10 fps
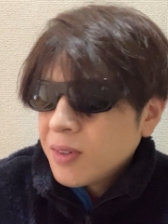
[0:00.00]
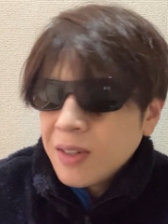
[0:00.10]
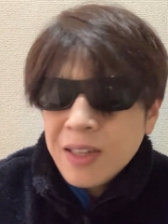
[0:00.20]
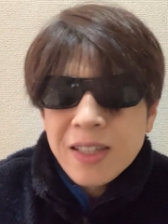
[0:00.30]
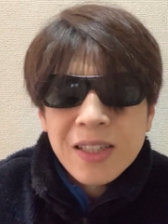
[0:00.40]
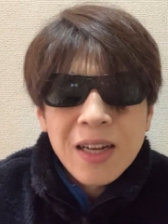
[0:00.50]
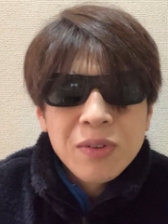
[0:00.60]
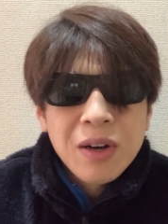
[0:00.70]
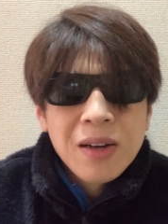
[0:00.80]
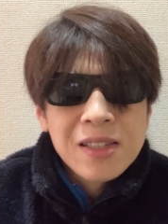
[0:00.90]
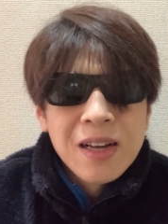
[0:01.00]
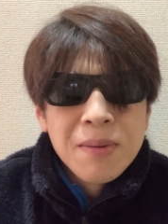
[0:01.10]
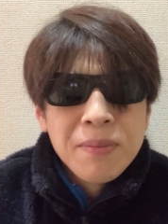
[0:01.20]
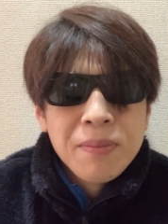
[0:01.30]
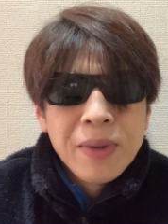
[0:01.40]
リスカとか
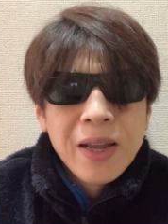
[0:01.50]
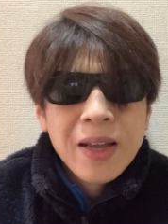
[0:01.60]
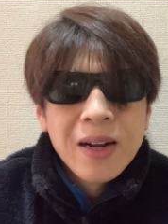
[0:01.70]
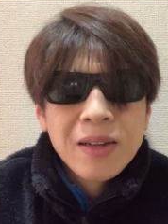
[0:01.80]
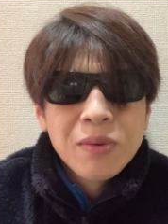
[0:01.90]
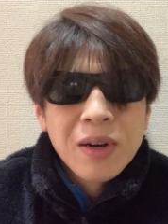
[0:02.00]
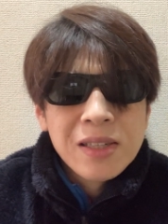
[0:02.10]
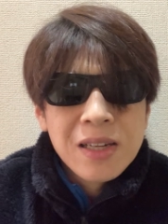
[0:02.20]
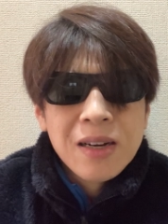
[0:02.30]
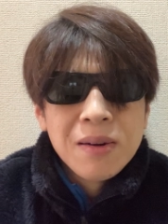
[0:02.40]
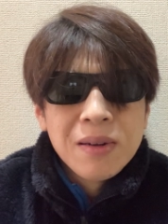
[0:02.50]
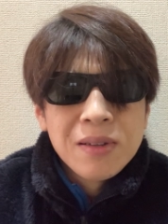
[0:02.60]
さ、メンヘラとかさ、